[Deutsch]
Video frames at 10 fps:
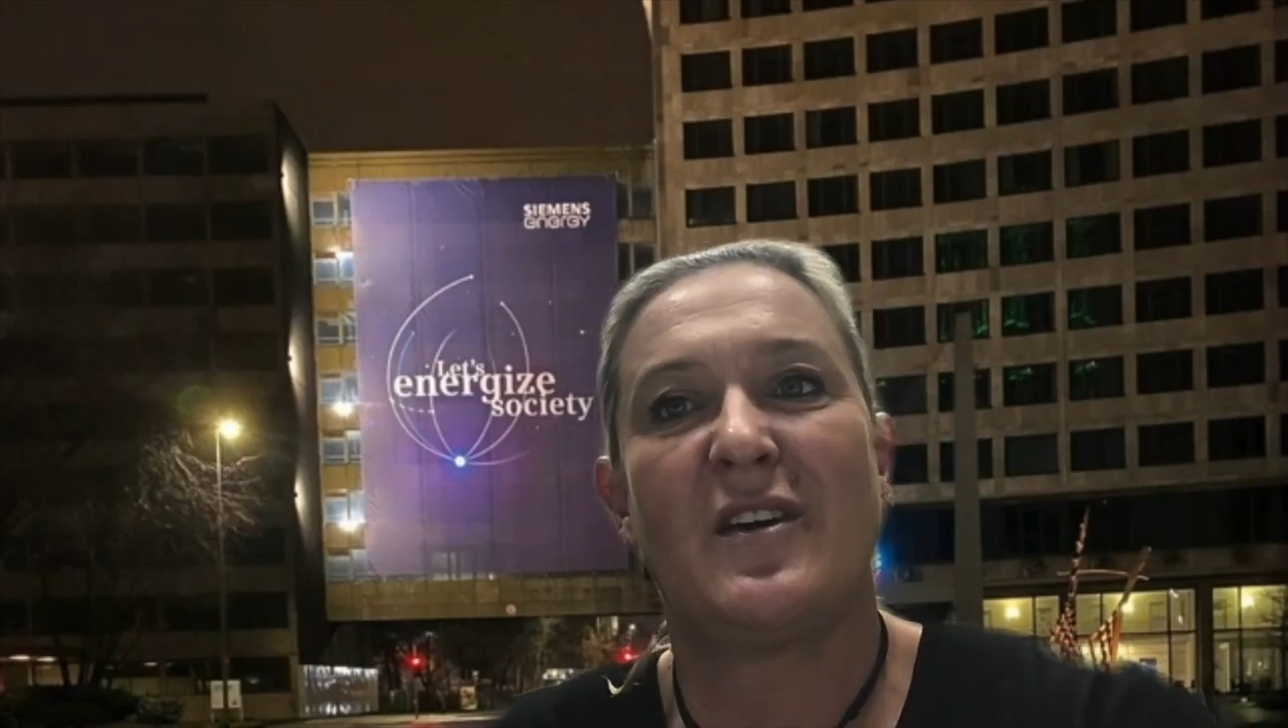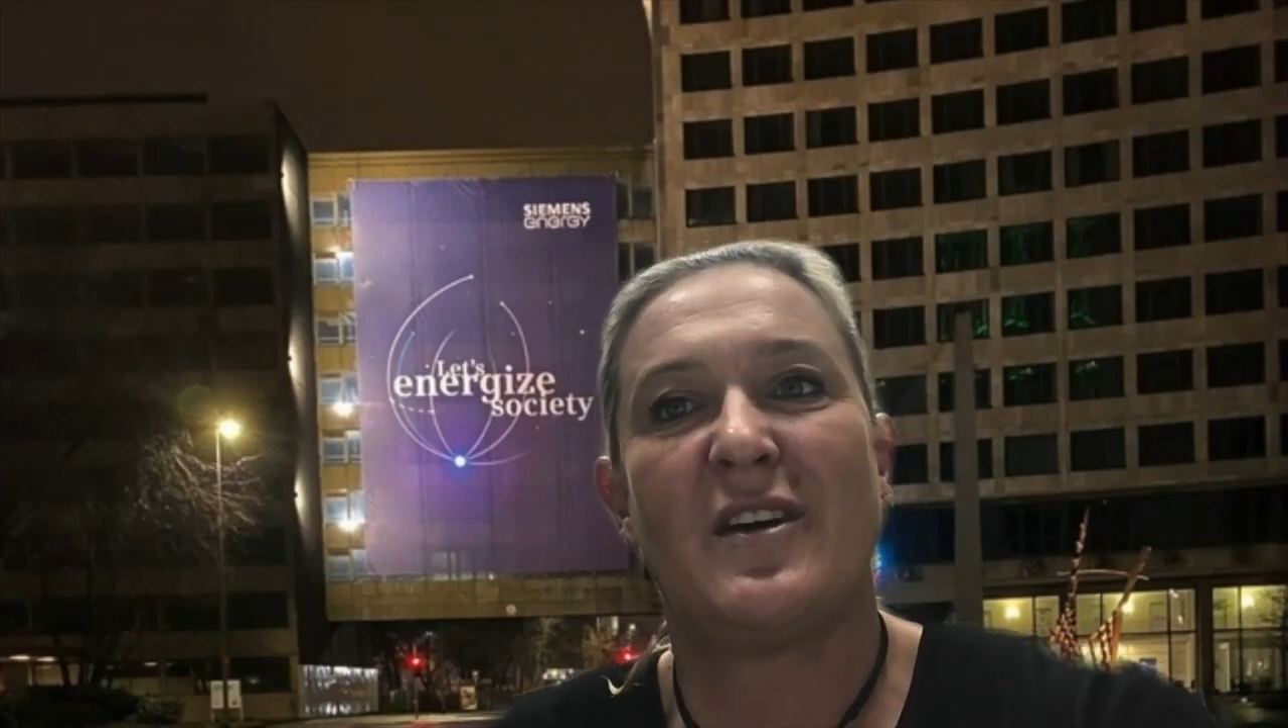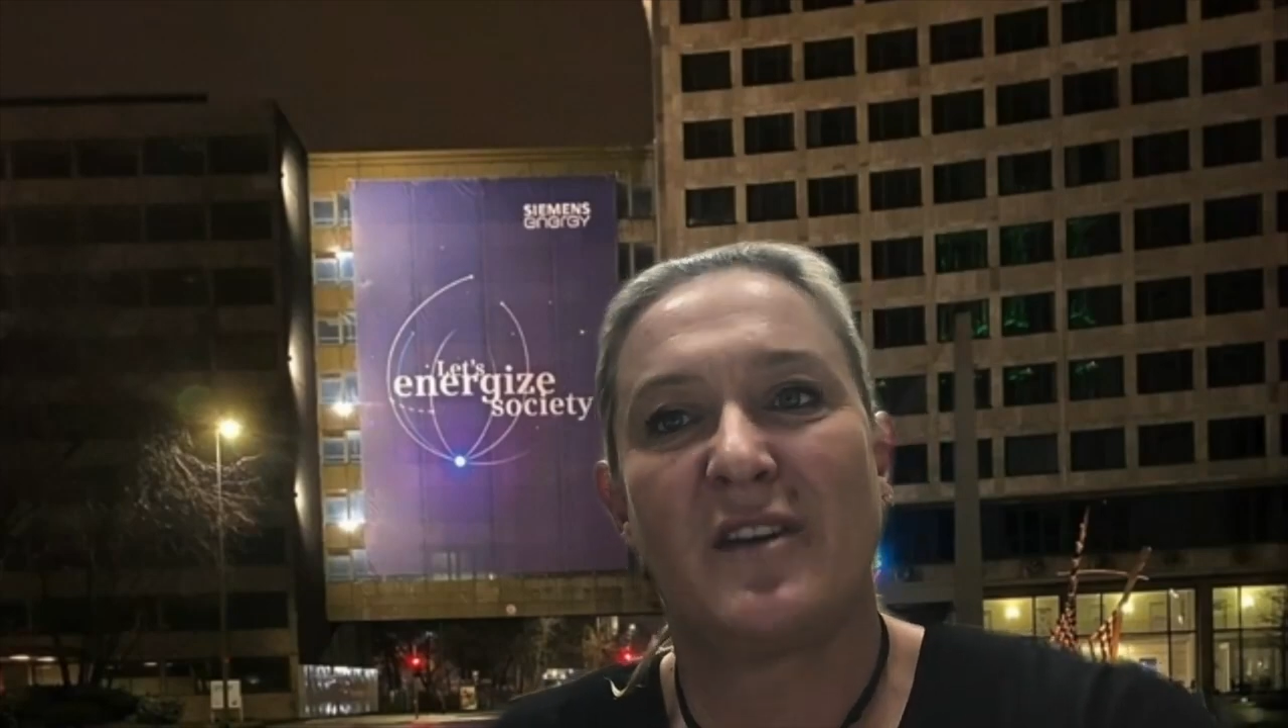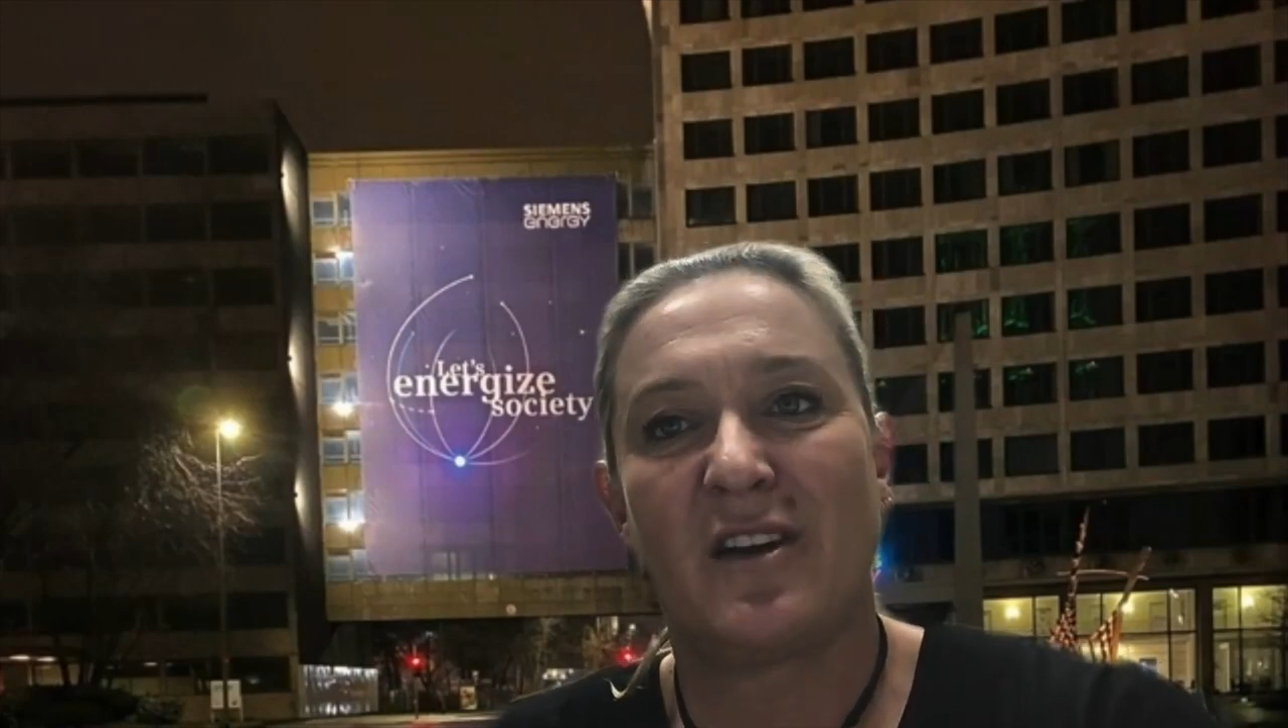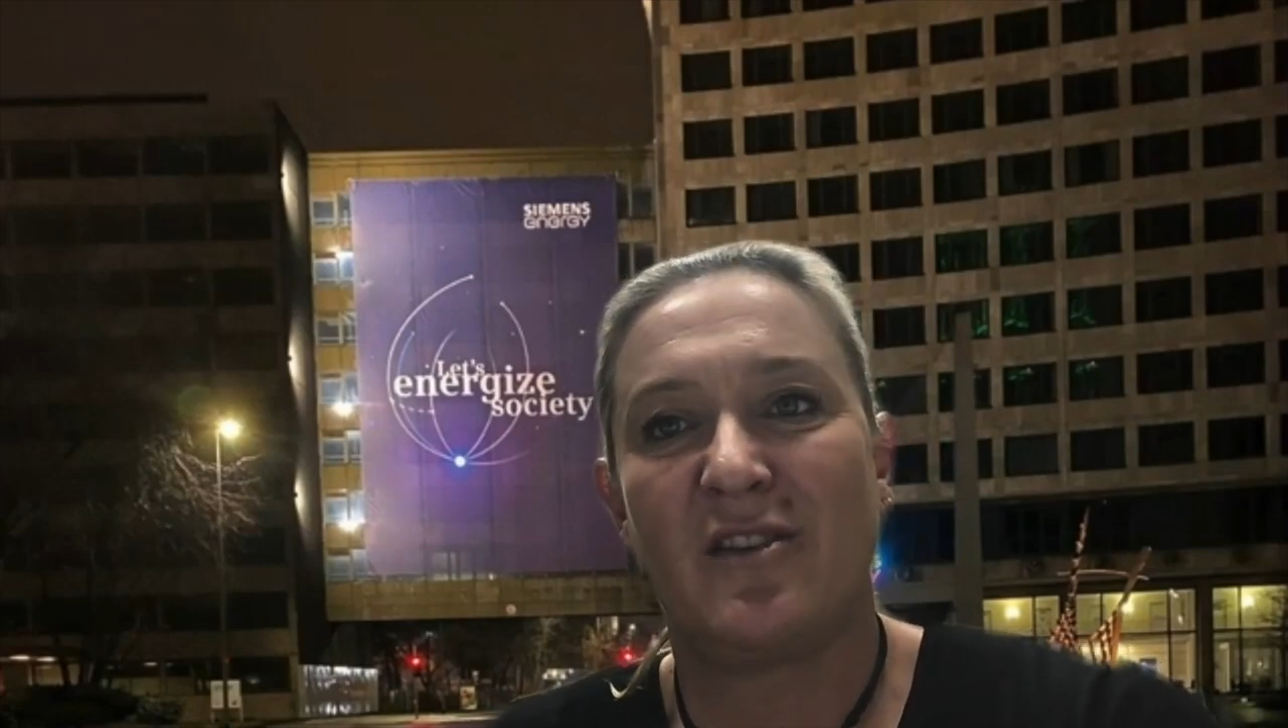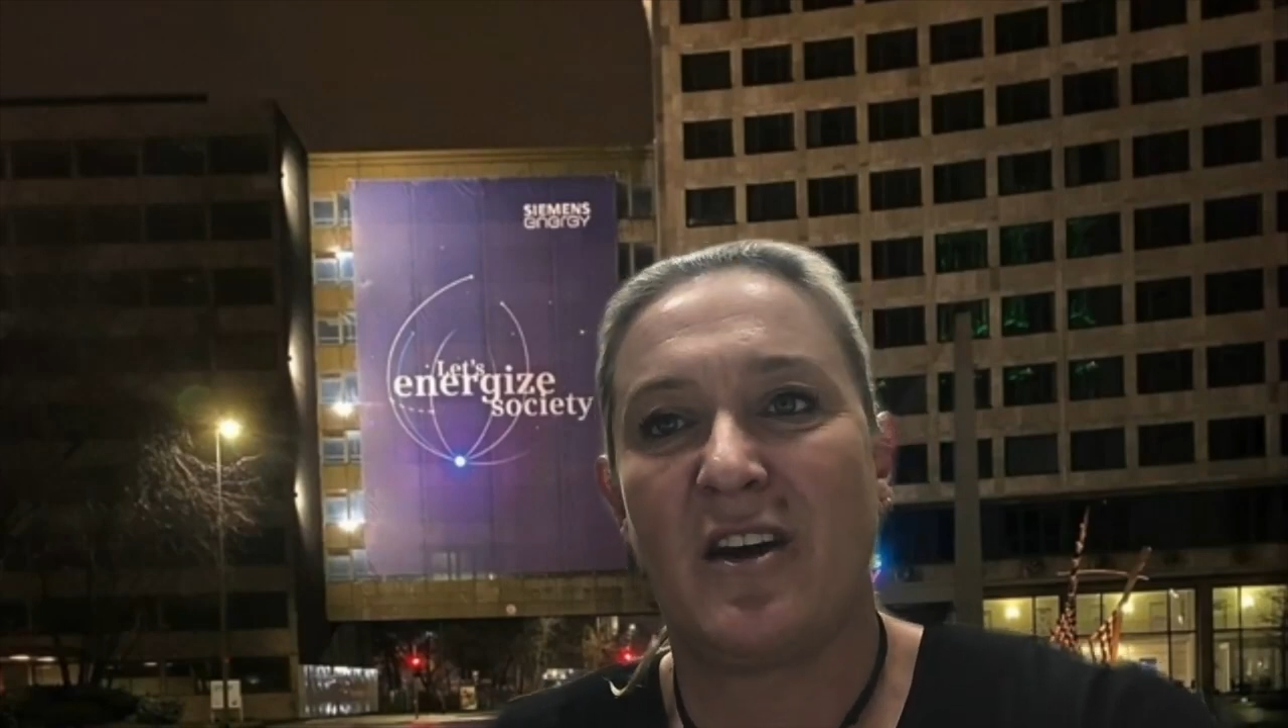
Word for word: war ein wirklicher